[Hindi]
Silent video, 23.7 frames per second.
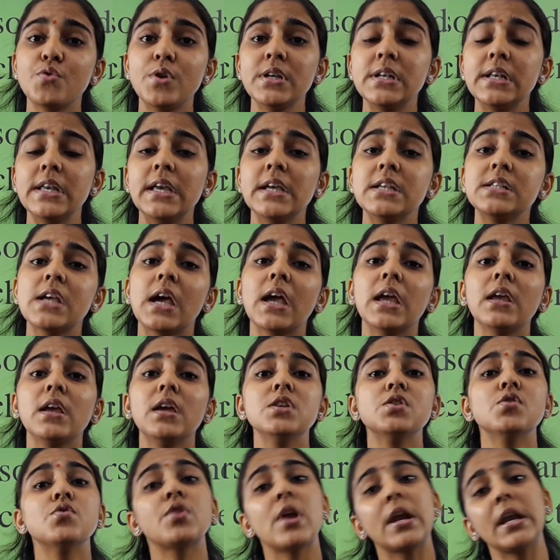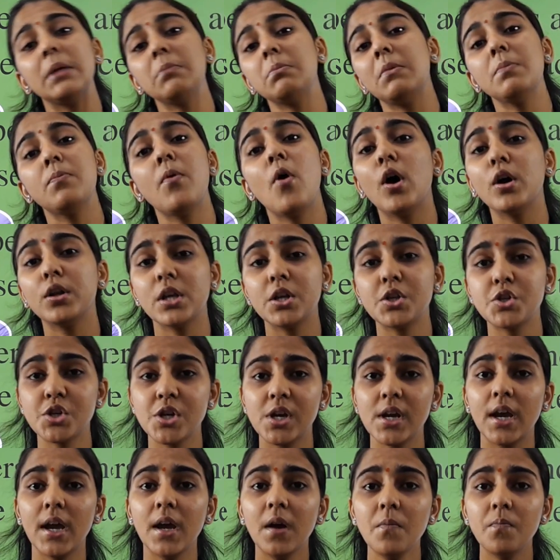स्टूडेंट लिए जाएंगे जो रनिंग में बहुत
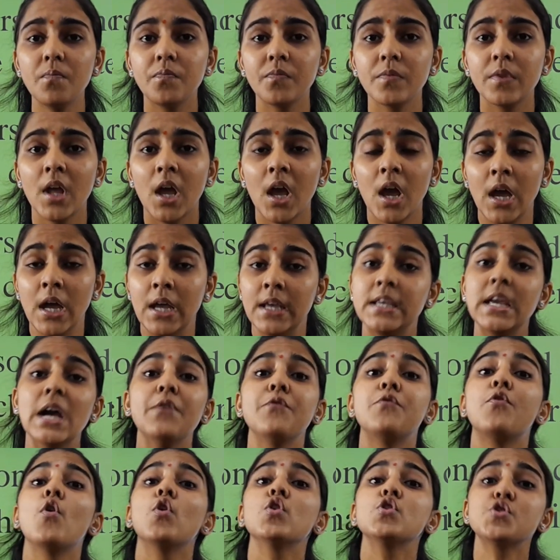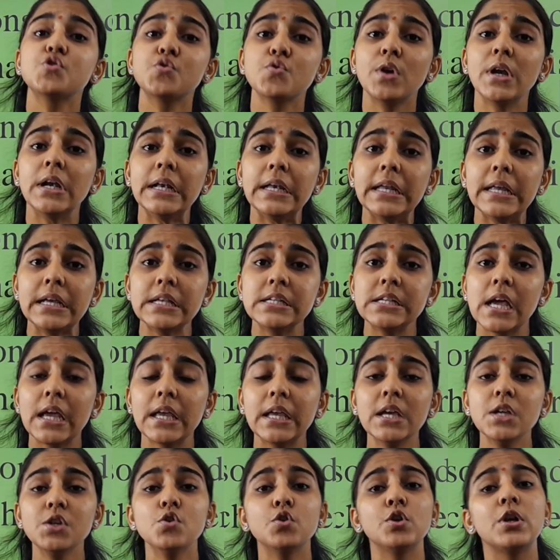अच्छे हैं या वो स्टूडेंट लिए
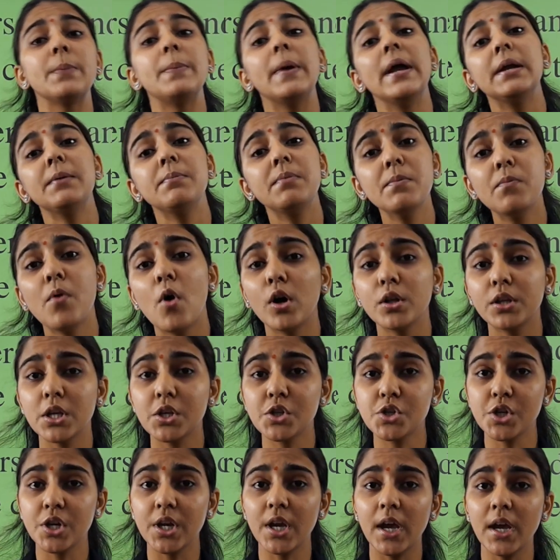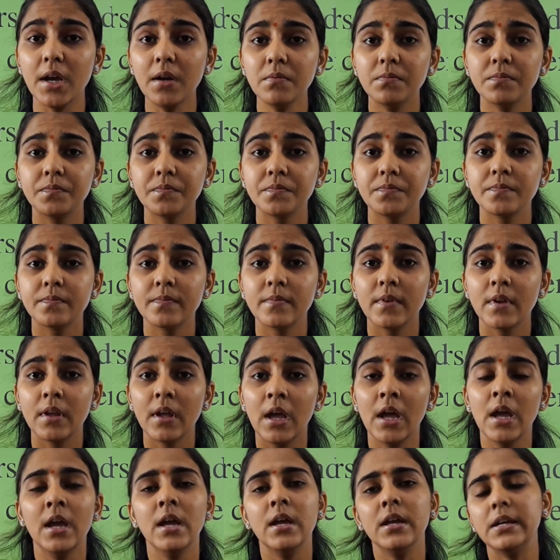जाएंगे जो डिबेट में बहुत अच्छे हैं
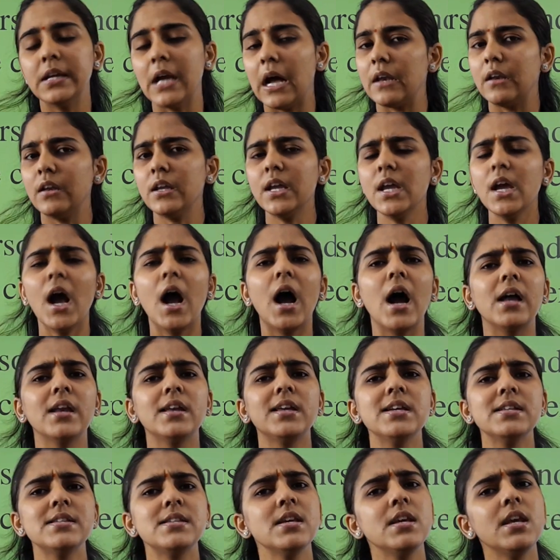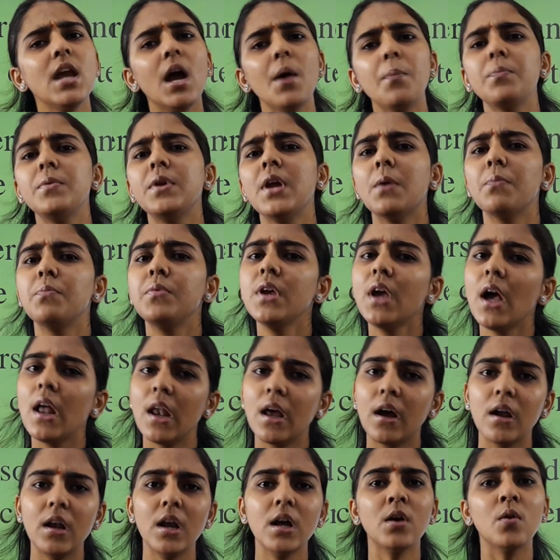यानी कि हर किसी की अपनी अपनी
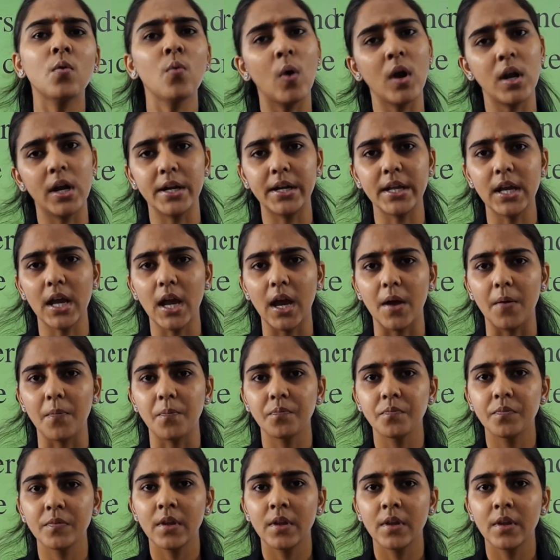अलग अलग क्वालिटी है